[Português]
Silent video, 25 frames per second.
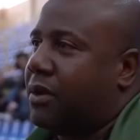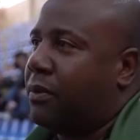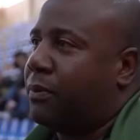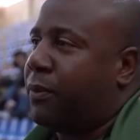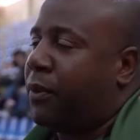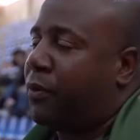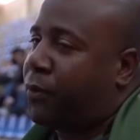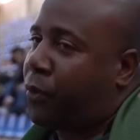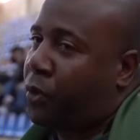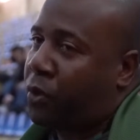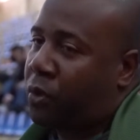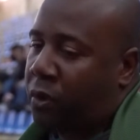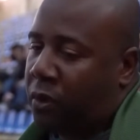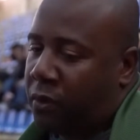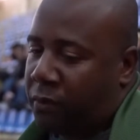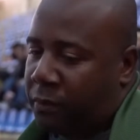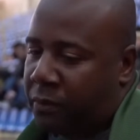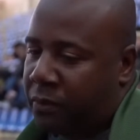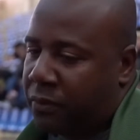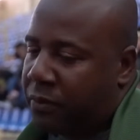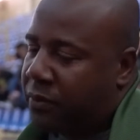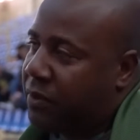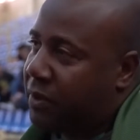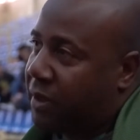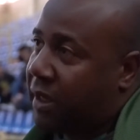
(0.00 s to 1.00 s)
Eu procuro
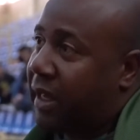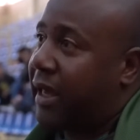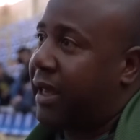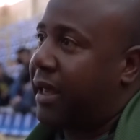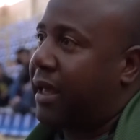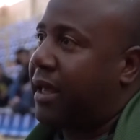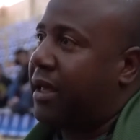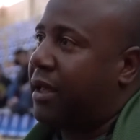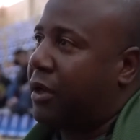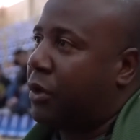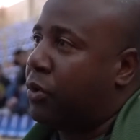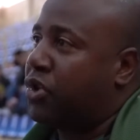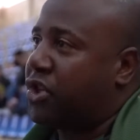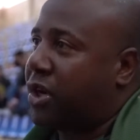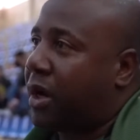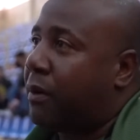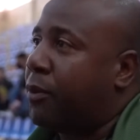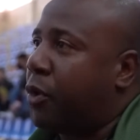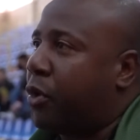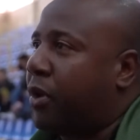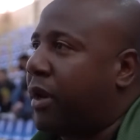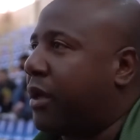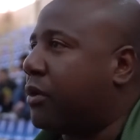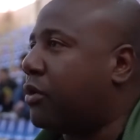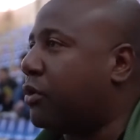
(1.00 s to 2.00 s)
é, elogiar o
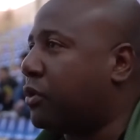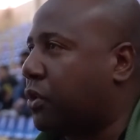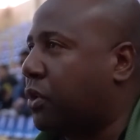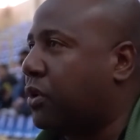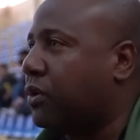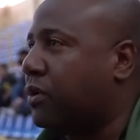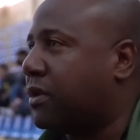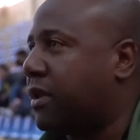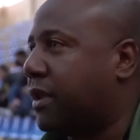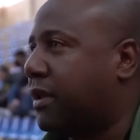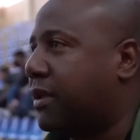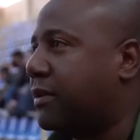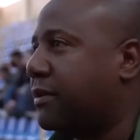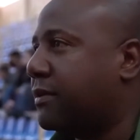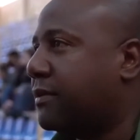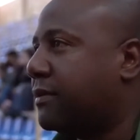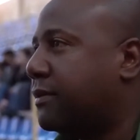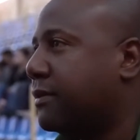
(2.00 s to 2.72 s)
meu elenco todo, entendeu?